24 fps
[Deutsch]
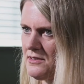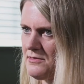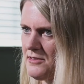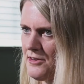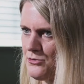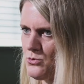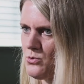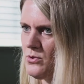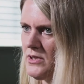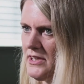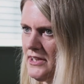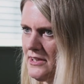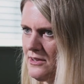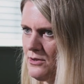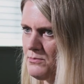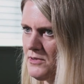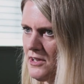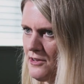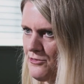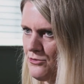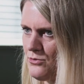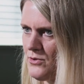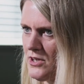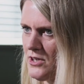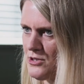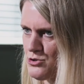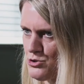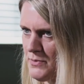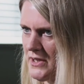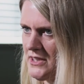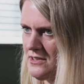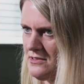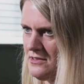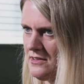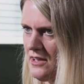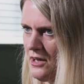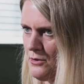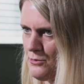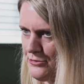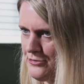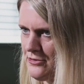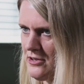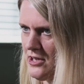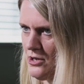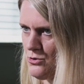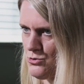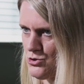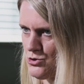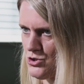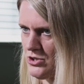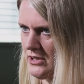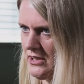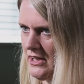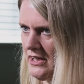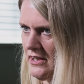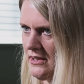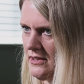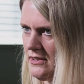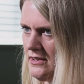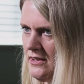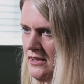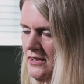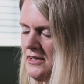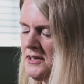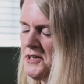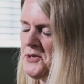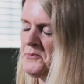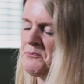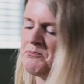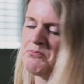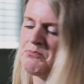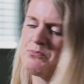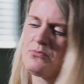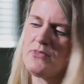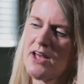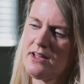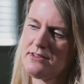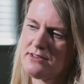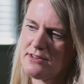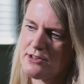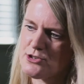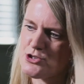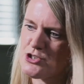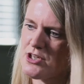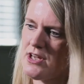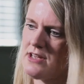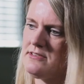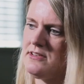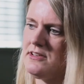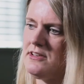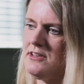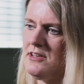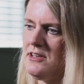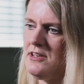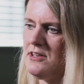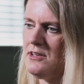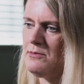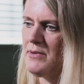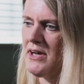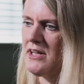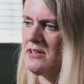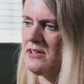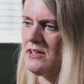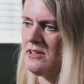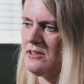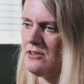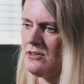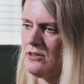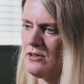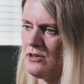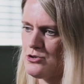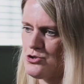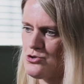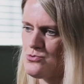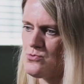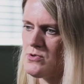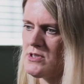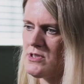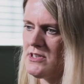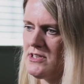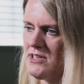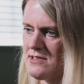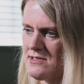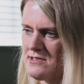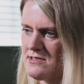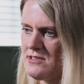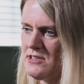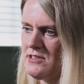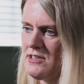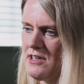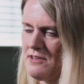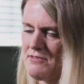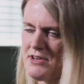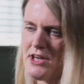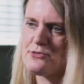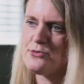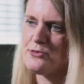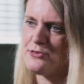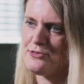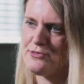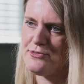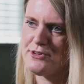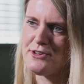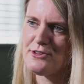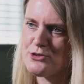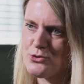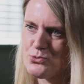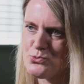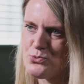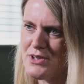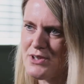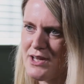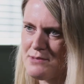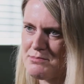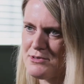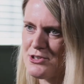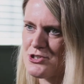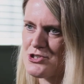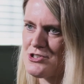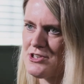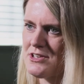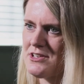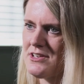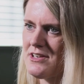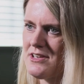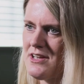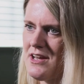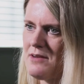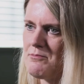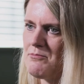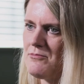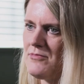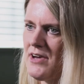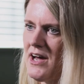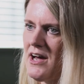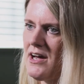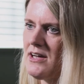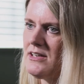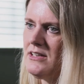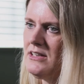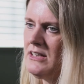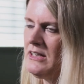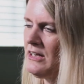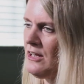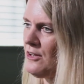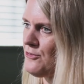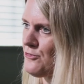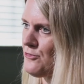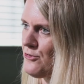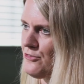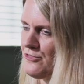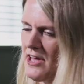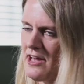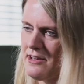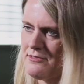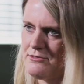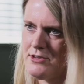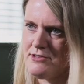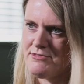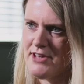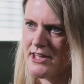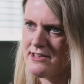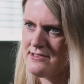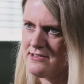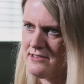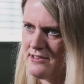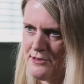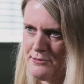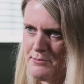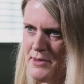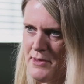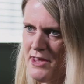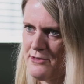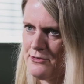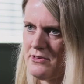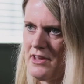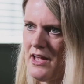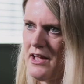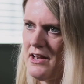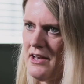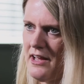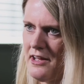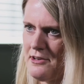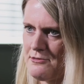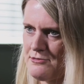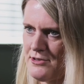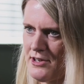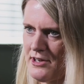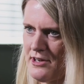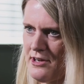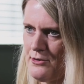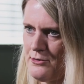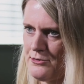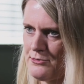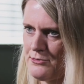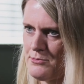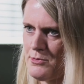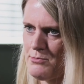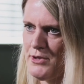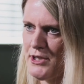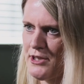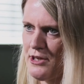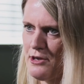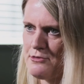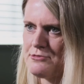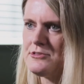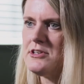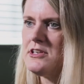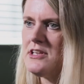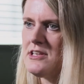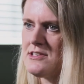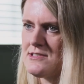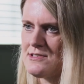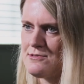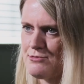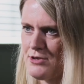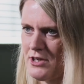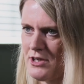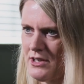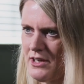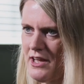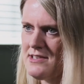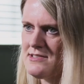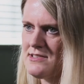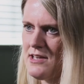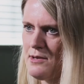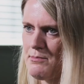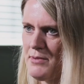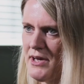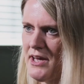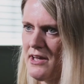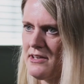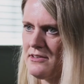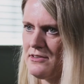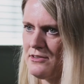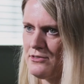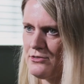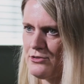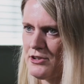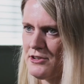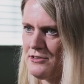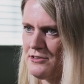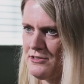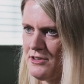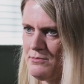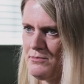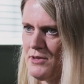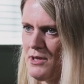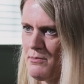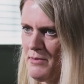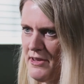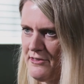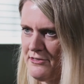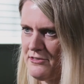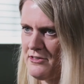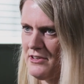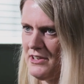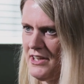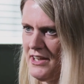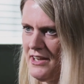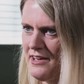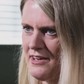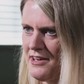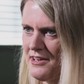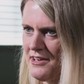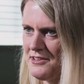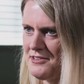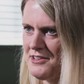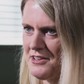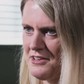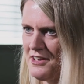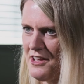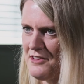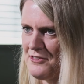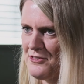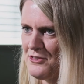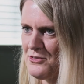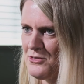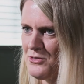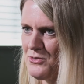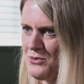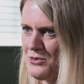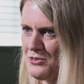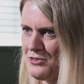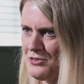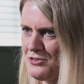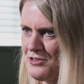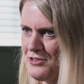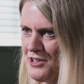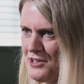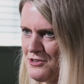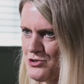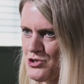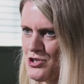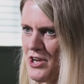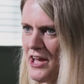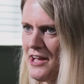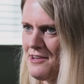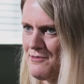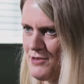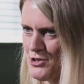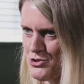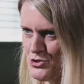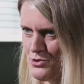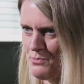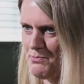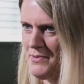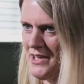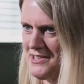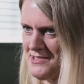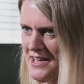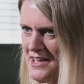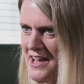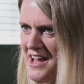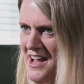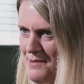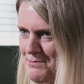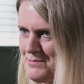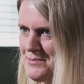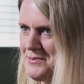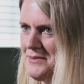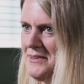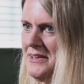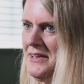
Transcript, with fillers: das Kollegium dazu entsprechend austauschen kann. Eine andere Strategie bei den äh, Schulen die jetzt nicht erwartungswidrig gut abgeschnitten haben, war zu sagen, wir wechseln das Personal einfach aus. Mit Blick auf die nächsten Vergleichsarbeiten kriegt eben der beste Lehrer die Klasse und dann schneiden wir schon besser ab